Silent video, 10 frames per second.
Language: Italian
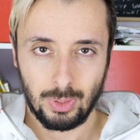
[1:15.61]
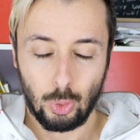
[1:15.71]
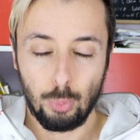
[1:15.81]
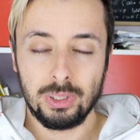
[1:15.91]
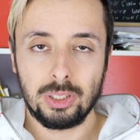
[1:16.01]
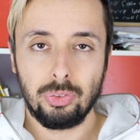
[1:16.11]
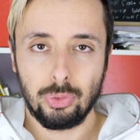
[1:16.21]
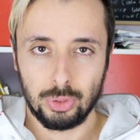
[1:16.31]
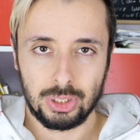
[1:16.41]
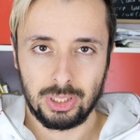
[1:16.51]
come se
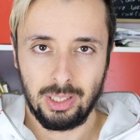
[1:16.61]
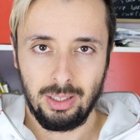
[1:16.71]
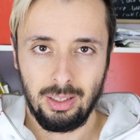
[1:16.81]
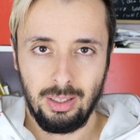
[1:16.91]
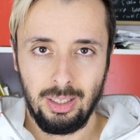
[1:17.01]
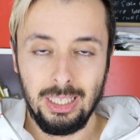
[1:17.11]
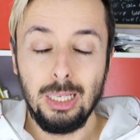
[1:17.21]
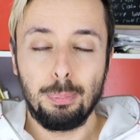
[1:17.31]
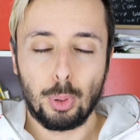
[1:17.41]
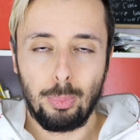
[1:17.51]
fosse
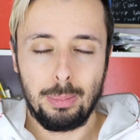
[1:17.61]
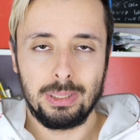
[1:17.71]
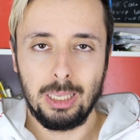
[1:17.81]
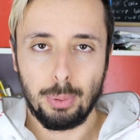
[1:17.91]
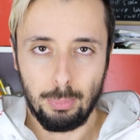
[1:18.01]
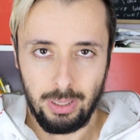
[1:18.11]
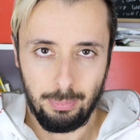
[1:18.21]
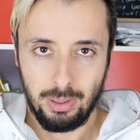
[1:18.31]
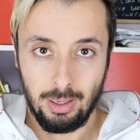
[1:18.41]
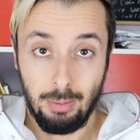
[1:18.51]
il problema dei
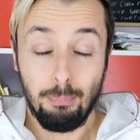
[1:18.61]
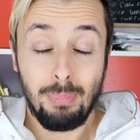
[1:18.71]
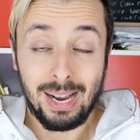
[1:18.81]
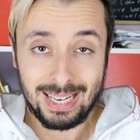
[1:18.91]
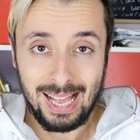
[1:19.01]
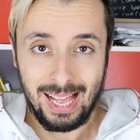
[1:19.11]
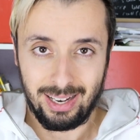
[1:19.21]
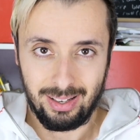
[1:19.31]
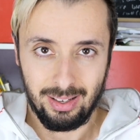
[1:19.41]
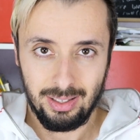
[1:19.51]
problemi.
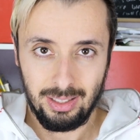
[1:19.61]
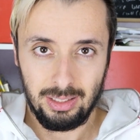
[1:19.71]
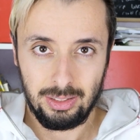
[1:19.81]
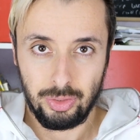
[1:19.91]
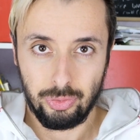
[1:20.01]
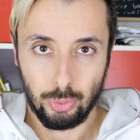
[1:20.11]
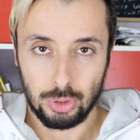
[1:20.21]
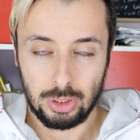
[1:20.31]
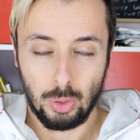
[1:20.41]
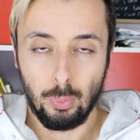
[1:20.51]
Magari ci
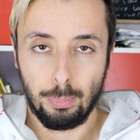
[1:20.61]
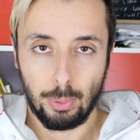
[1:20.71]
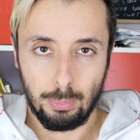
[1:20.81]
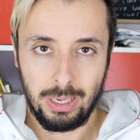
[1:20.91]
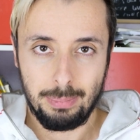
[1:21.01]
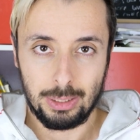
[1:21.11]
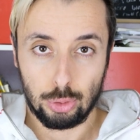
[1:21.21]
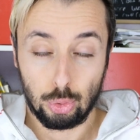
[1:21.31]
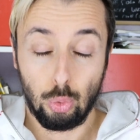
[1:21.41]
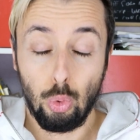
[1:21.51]
fosse un problema
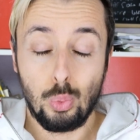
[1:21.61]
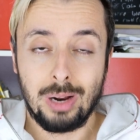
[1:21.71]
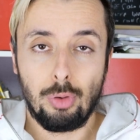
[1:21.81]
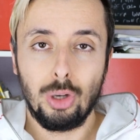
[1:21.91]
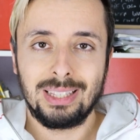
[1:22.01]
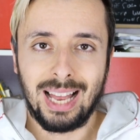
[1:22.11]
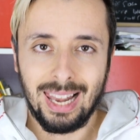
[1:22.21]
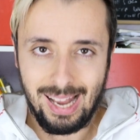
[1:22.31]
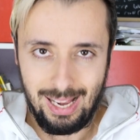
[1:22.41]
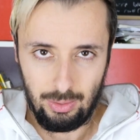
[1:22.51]
solo una volta
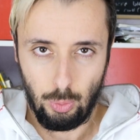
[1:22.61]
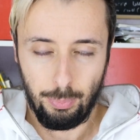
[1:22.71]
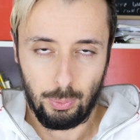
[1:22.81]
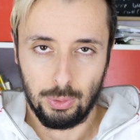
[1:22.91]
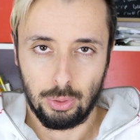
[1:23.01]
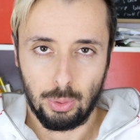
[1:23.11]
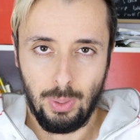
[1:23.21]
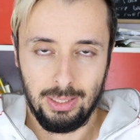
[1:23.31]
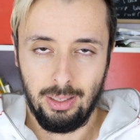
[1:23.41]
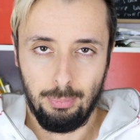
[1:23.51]
all'anno per quanto
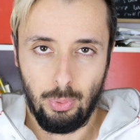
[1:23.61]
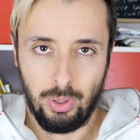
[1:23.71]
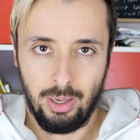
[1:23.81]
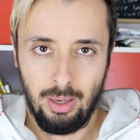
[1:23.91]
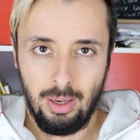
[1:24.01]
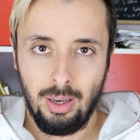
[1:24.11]
riguarda l'amore.